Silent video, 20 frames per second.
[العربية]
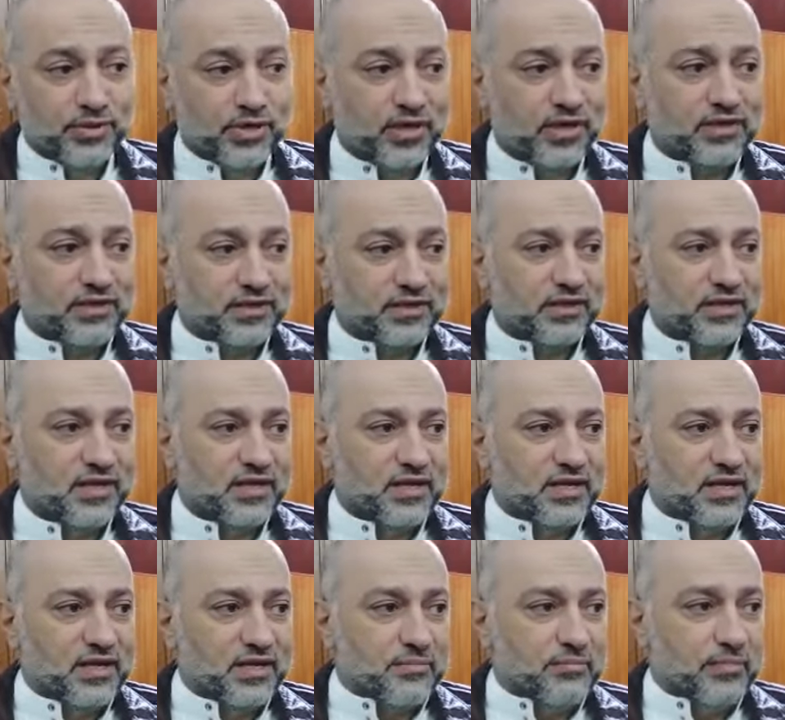بخير
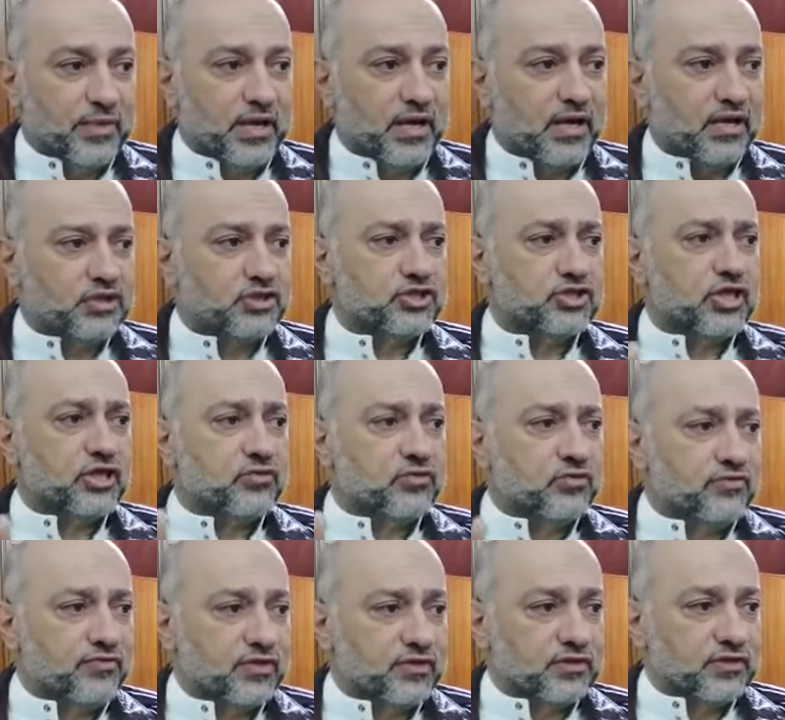ما عجلوا
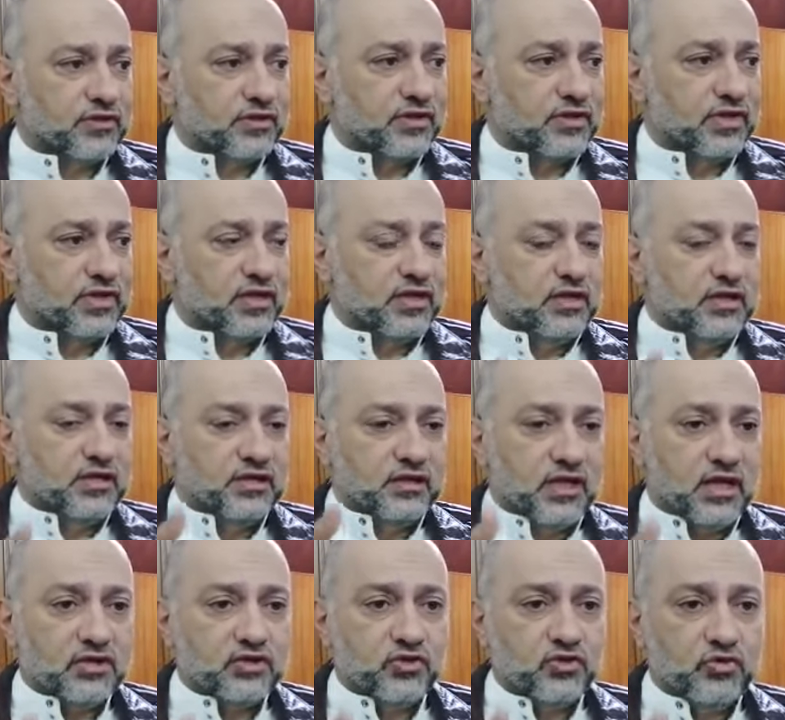الفطر
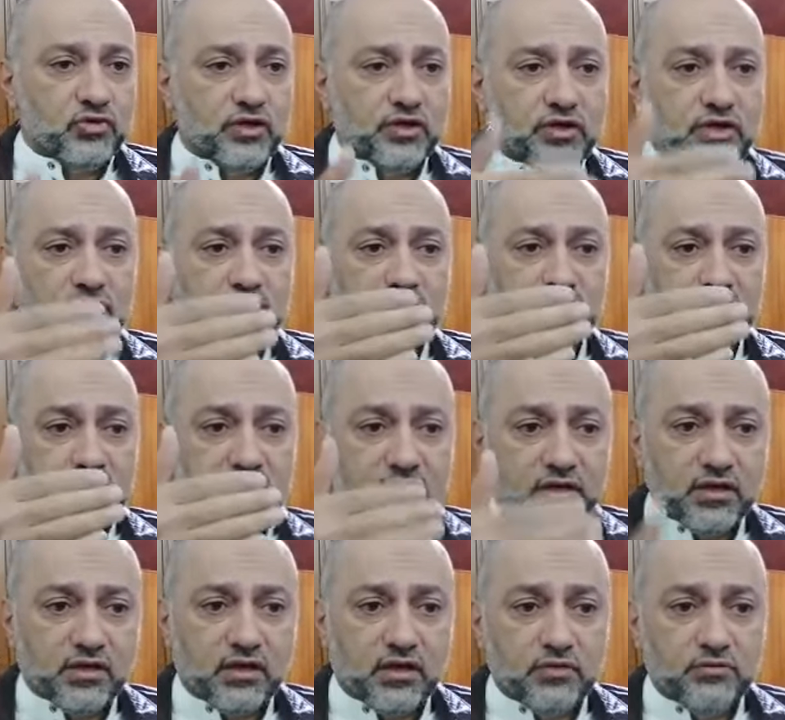يعجلوا يعني لما
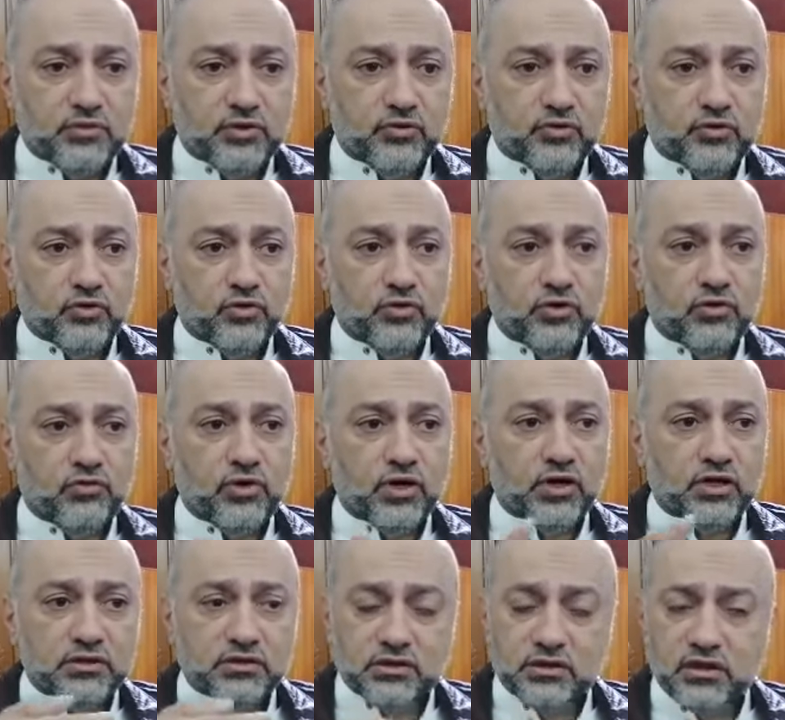تيقن من دخول
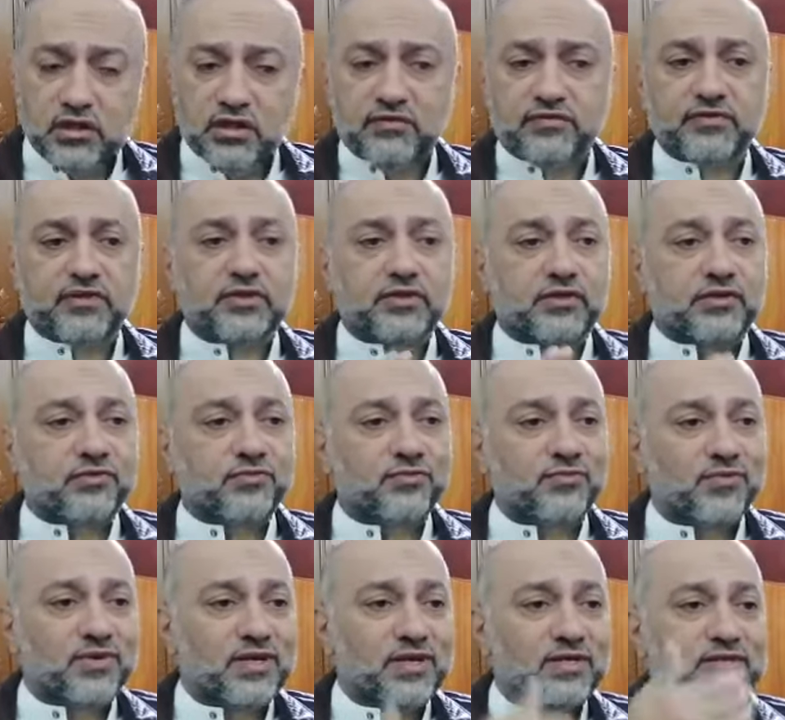الوقت أفطر
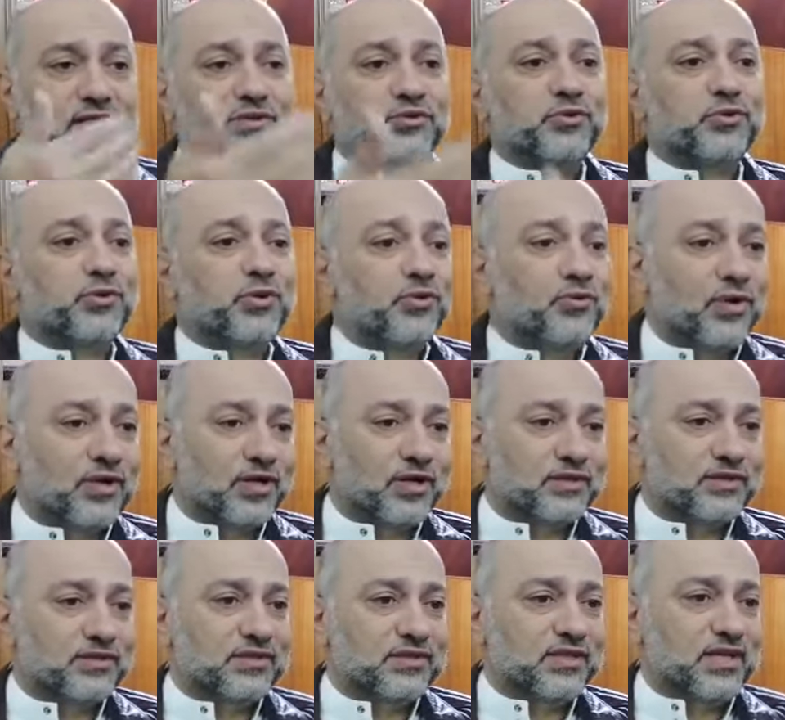ولا تترك
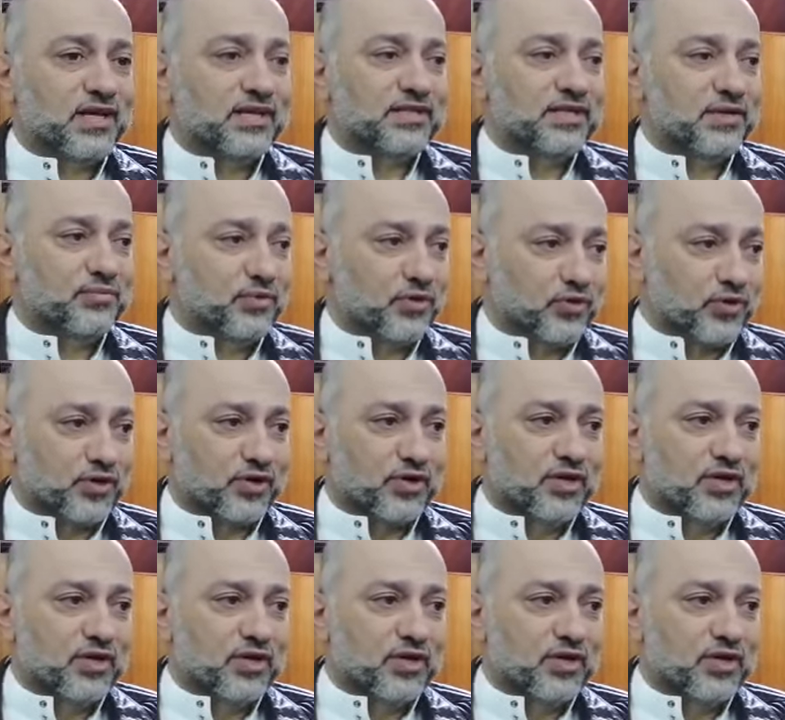الوقت أن يمر